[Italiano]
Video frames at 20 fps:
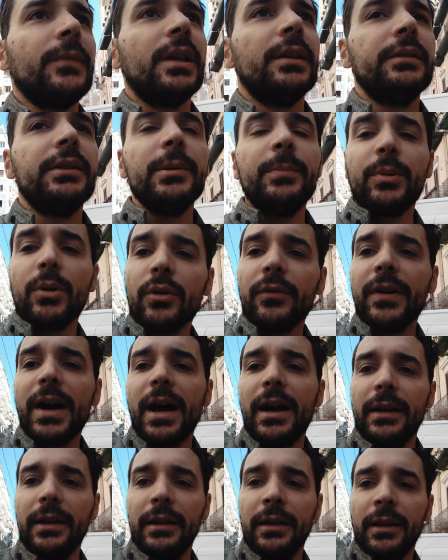di
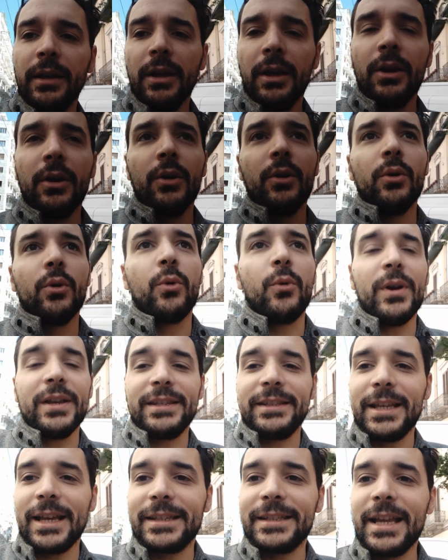provare
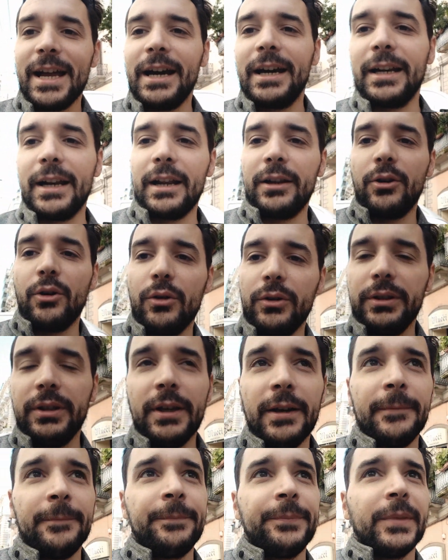questa sacra
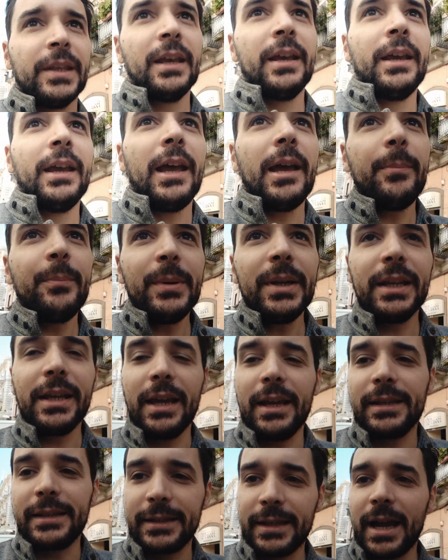noia. E
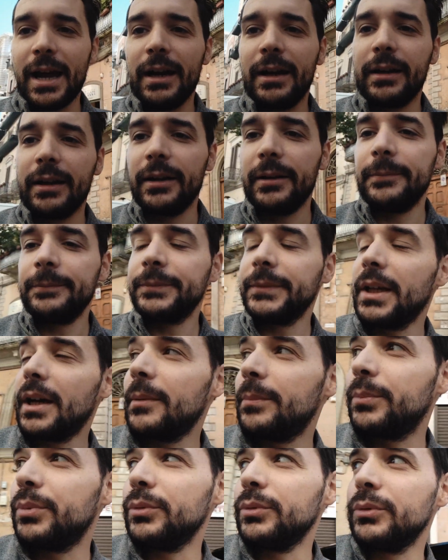perché è sacra,
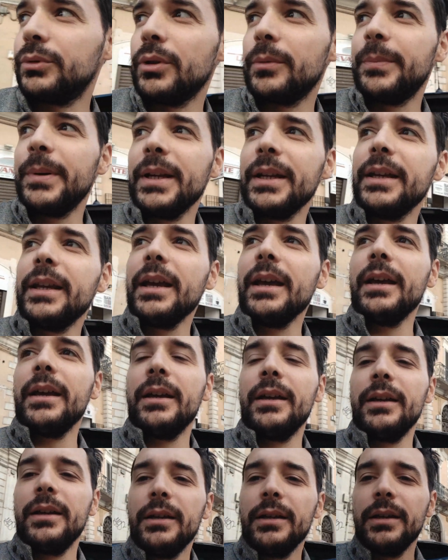appunto?
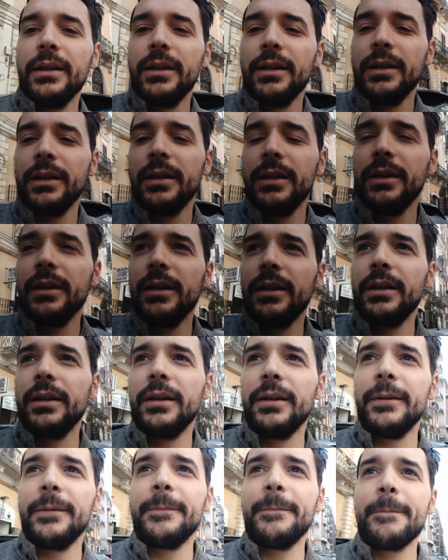Perché
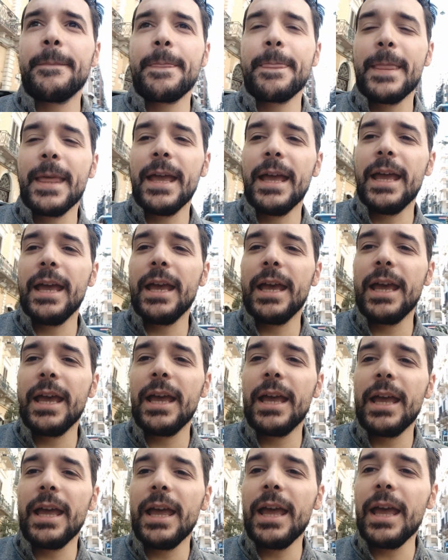ehm,
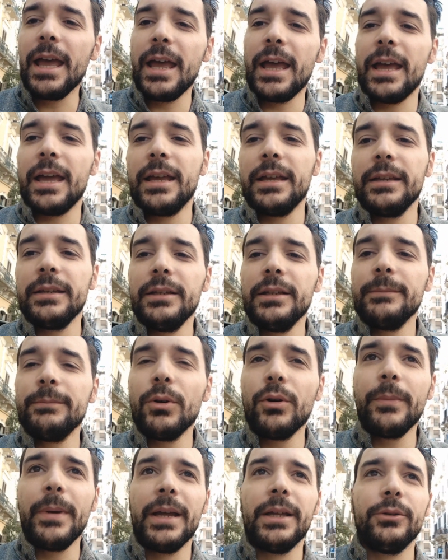è il
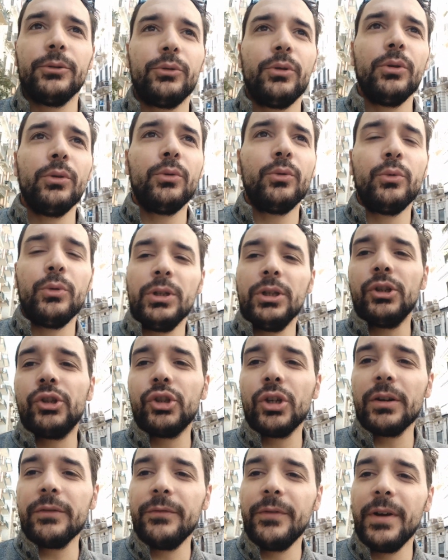momento in cui il
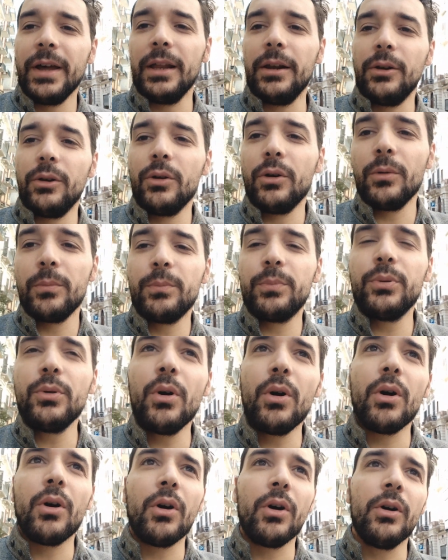cervello
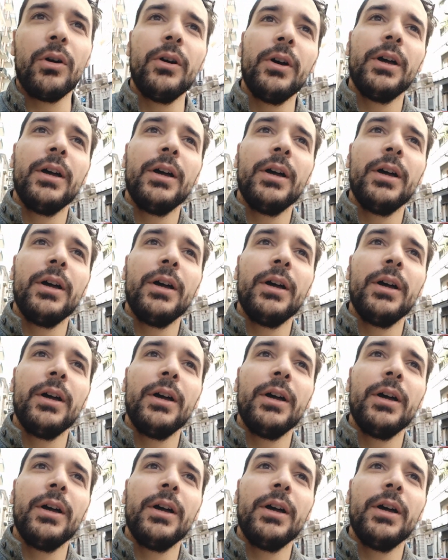può